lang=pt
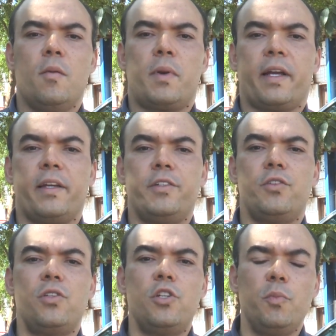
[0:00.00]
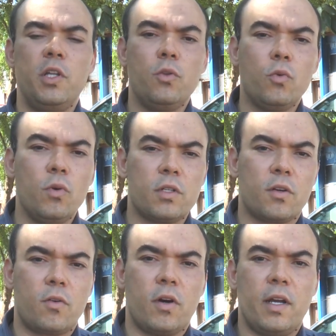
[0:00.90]
para que a gente diminua as
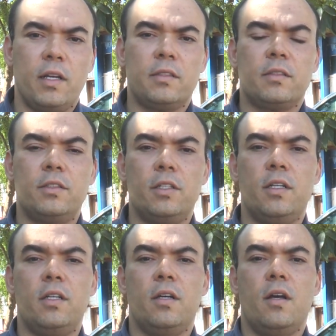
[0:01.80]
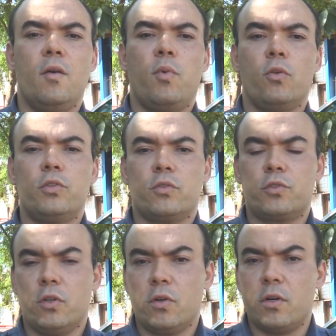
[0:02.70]
ocorrências de poluição
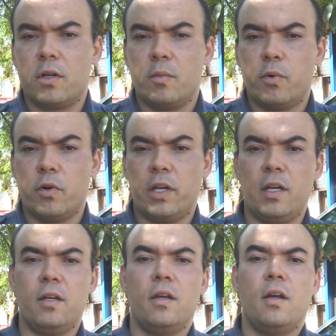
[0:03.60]
sonora, porque